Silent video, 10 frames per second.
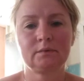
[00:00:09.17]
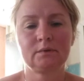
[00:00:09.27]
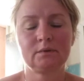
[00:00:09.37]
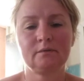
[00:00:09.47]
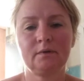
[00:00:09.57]

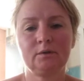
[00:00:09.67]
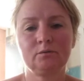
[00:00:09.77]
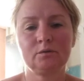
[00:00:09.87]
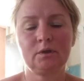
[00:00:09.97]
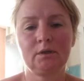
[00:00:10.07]
свою
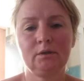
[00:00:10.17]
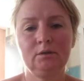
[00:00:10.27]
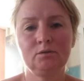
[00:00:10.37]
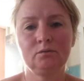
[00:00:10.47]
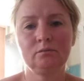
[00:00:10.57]

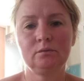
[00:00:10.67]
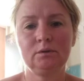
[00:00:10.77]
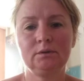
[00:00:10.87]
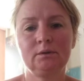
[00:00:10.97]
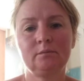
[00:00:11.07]
страницу
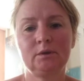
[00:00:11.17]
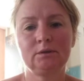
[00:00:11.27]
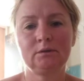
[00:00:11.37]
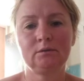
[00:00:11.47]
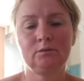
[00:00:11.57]
или там
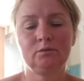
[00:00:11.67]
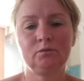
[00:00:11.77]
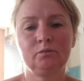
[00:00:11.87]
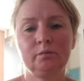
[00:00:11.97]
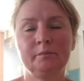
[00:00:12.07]
канал
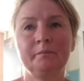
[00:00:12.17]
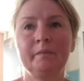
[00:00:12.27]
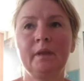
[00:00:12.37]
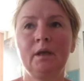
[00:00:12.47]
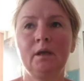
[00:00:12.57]
YouTube.
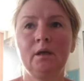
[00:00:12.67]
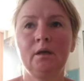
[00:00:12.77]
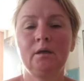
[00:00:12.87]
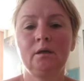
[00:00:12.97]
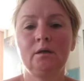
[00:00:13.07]

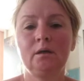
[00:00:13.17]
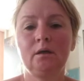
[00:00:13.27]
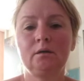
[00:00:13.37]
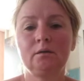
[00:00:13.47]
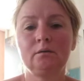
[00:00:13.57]

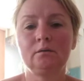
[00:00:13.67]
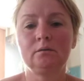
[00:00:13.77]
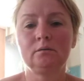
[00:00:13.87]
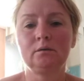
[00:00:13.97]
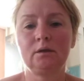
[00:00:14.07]
Как э,
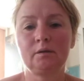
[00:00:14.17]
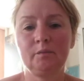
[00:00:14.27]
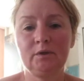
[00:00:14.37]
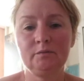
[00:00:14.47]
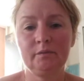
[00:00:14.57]

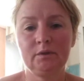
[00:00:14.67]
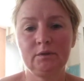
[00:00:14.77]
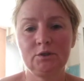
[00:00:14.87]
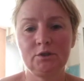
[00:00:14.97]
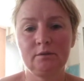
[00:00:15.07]
кормить мне
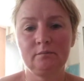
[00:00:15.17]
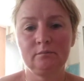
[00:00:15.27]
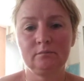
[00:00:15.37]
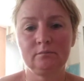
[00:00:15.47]
чем.